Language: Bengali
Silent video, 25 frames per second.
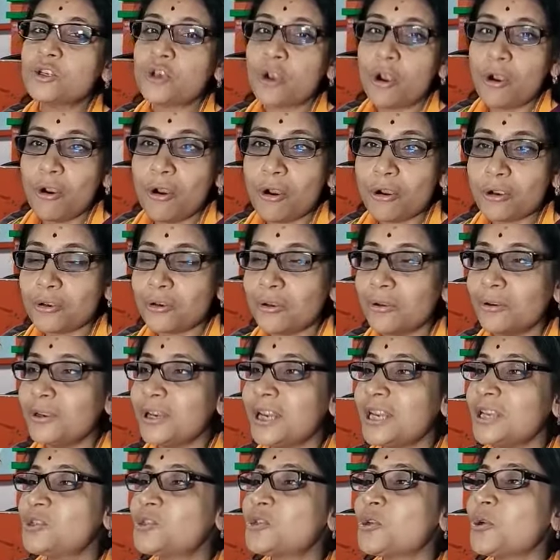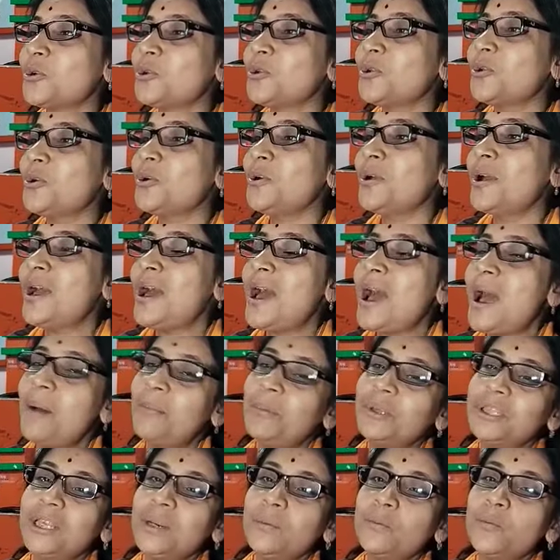সংগঠনের জন্য
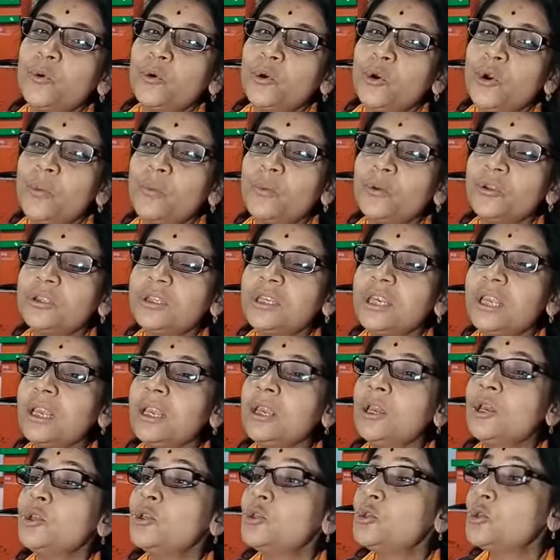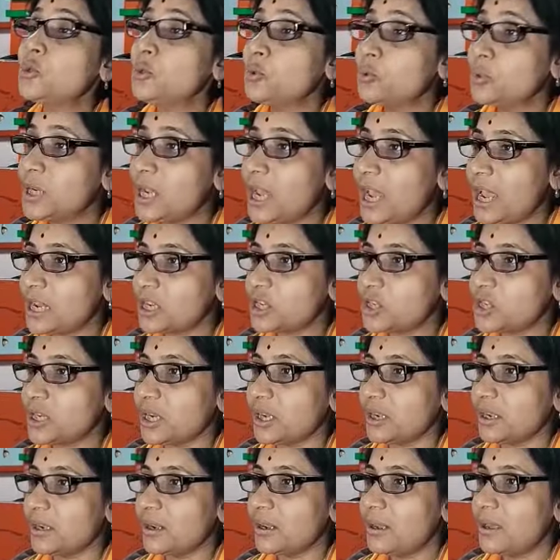আমাদের মুখ্যমন্ত্রী ছুটে
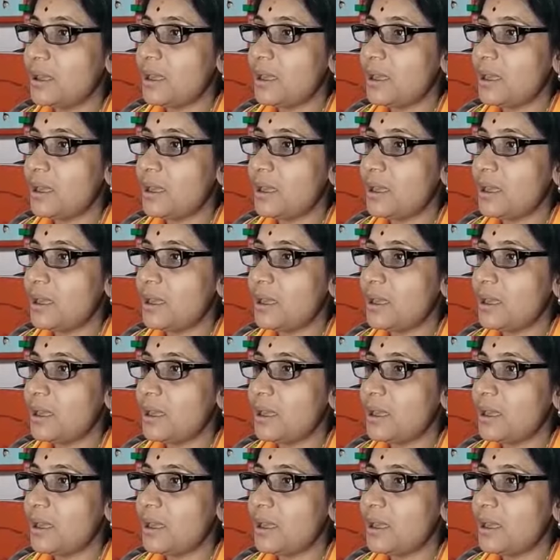আসেন